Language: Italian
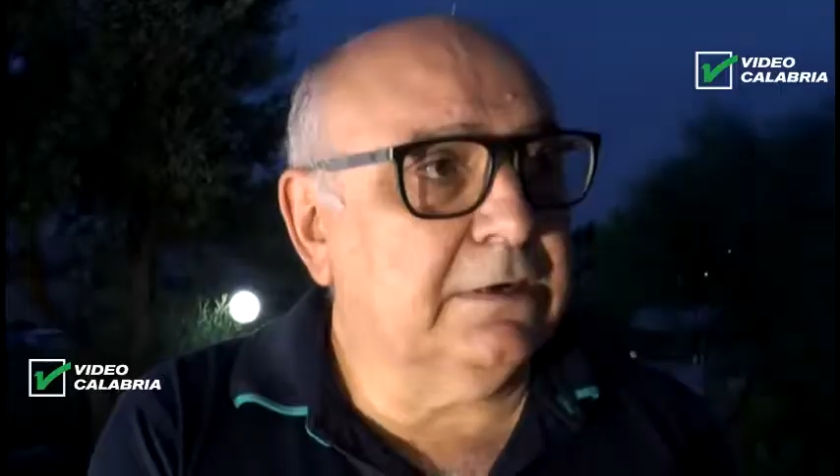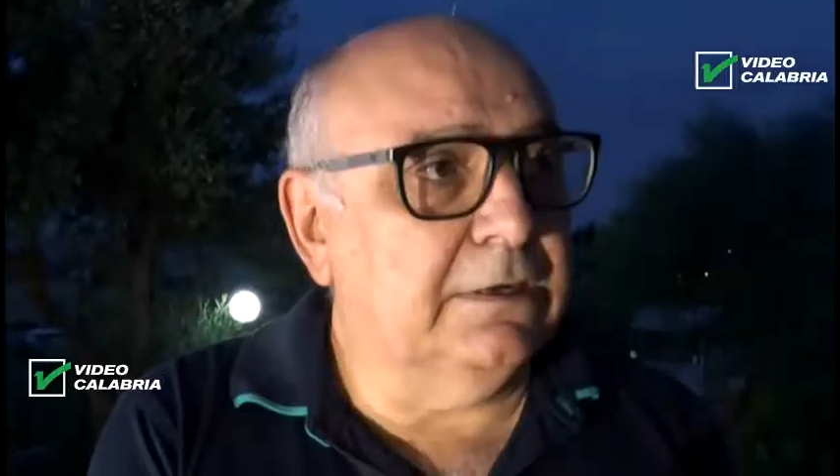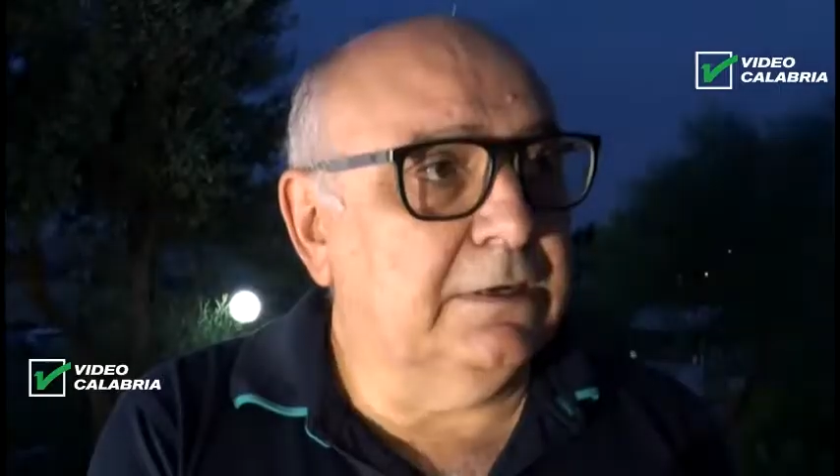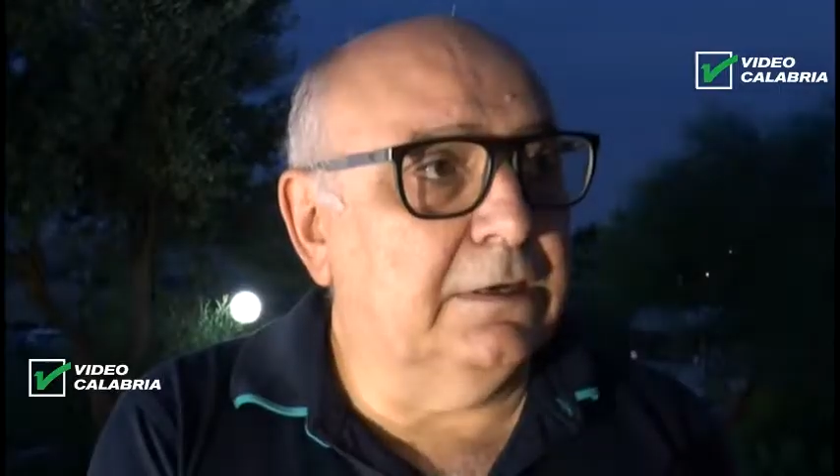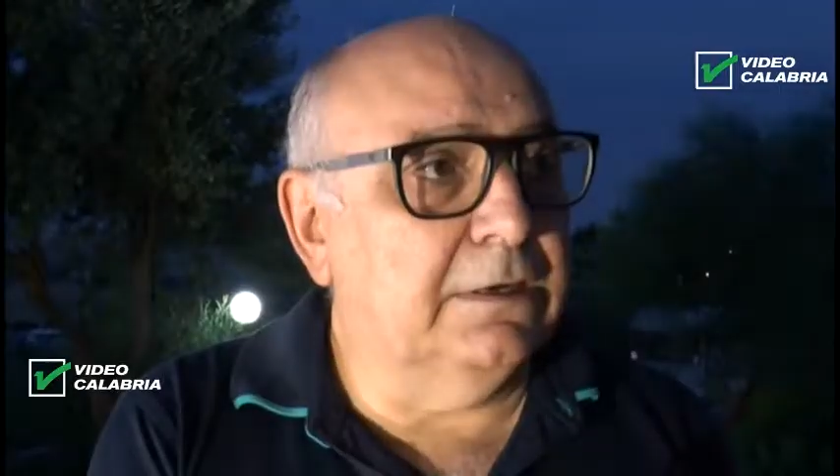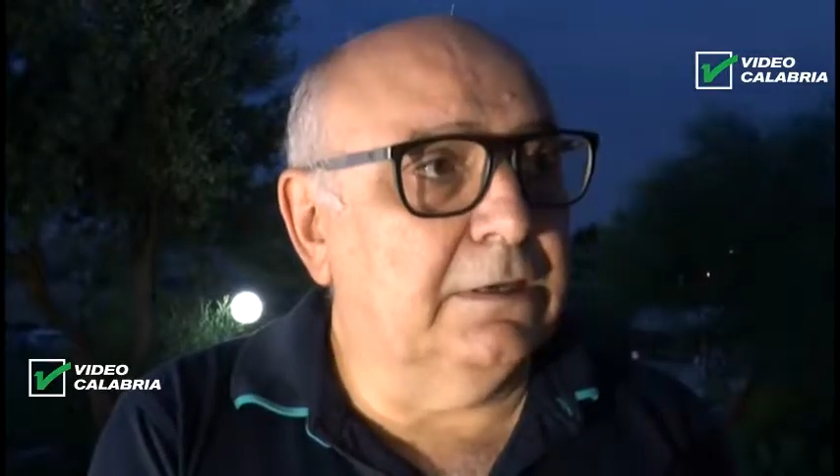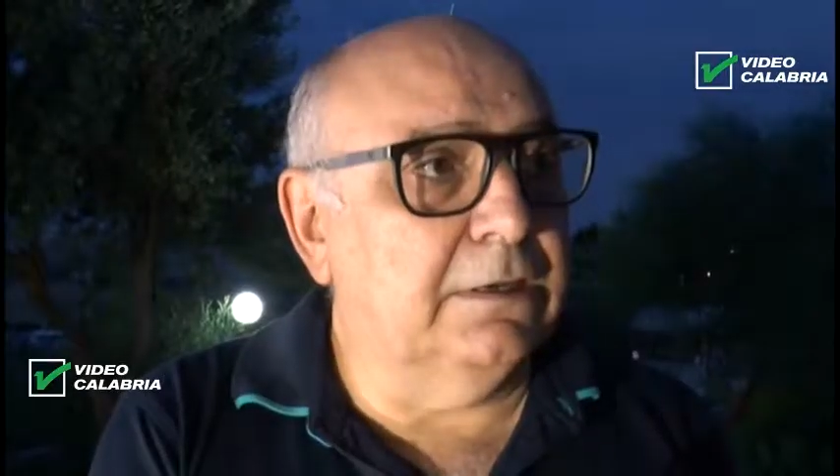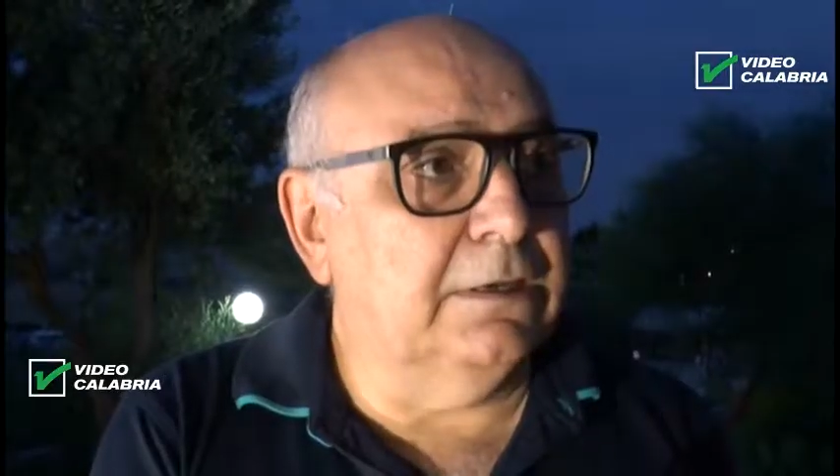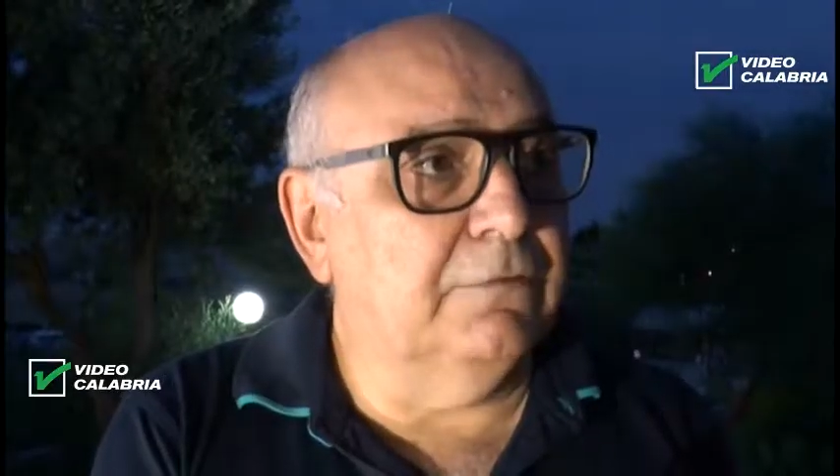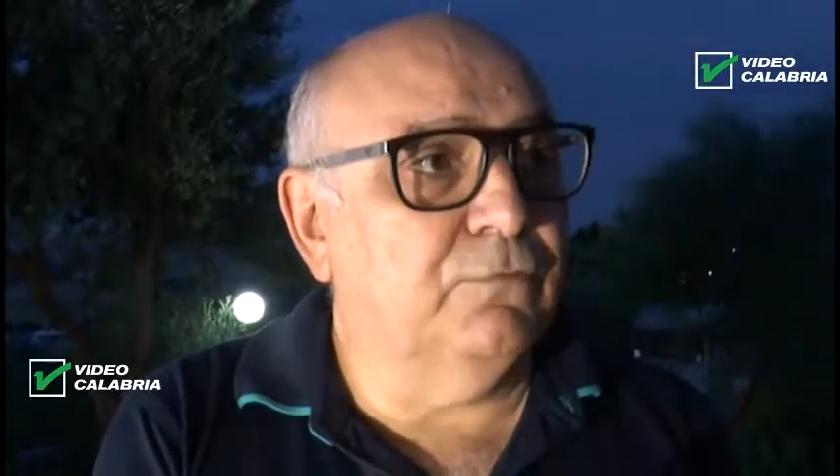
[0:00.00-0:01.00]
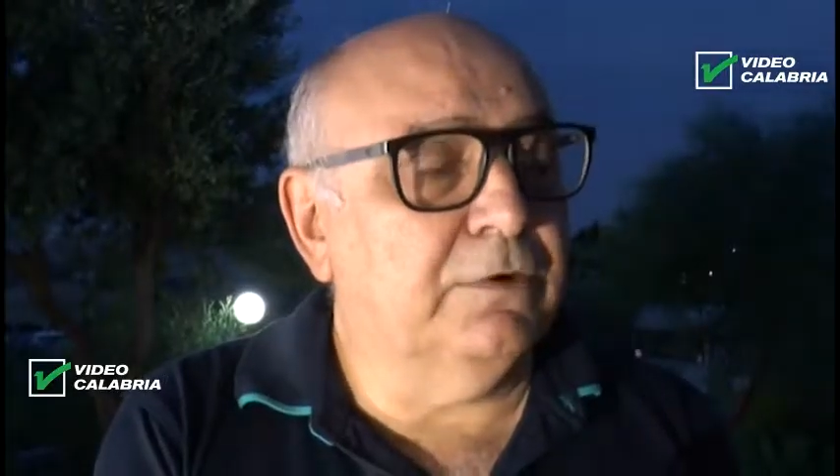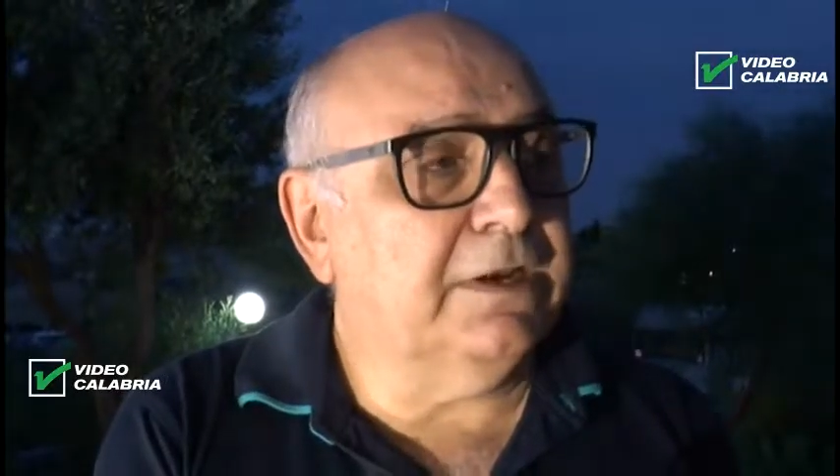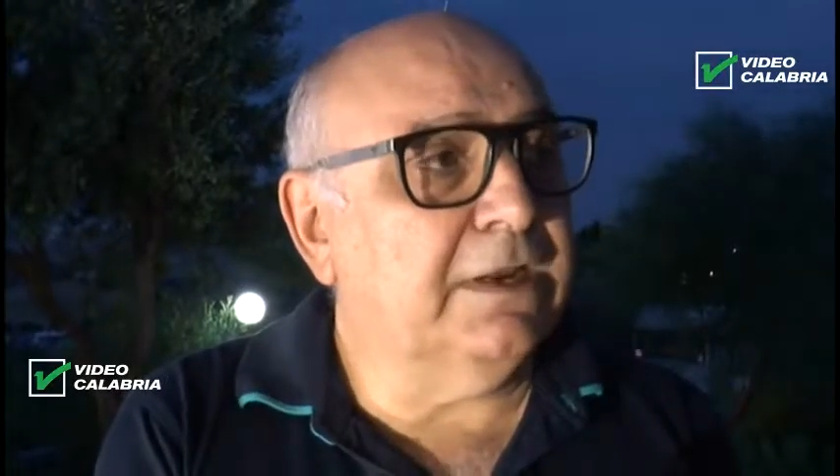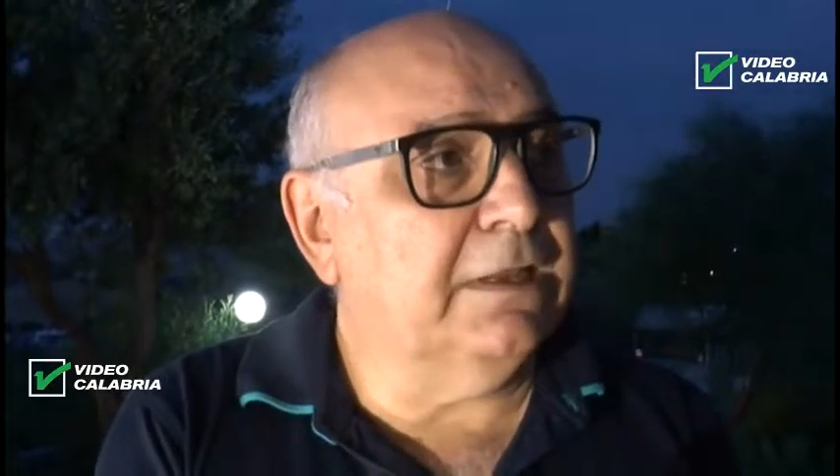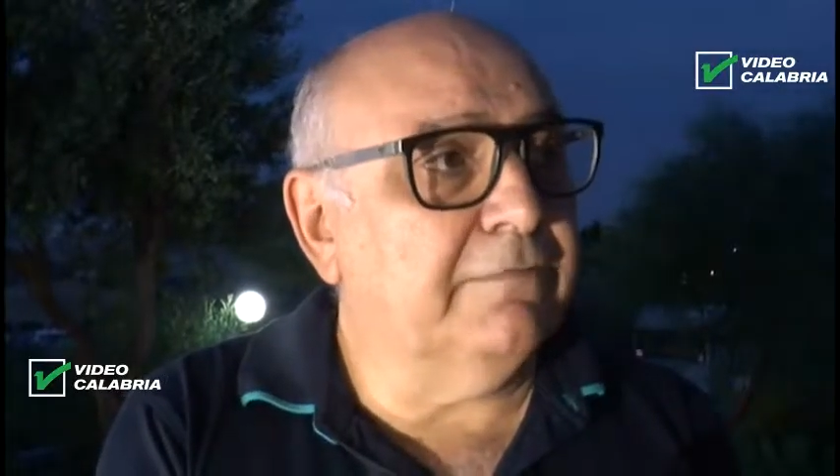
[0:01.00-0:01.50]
il, il, funerale,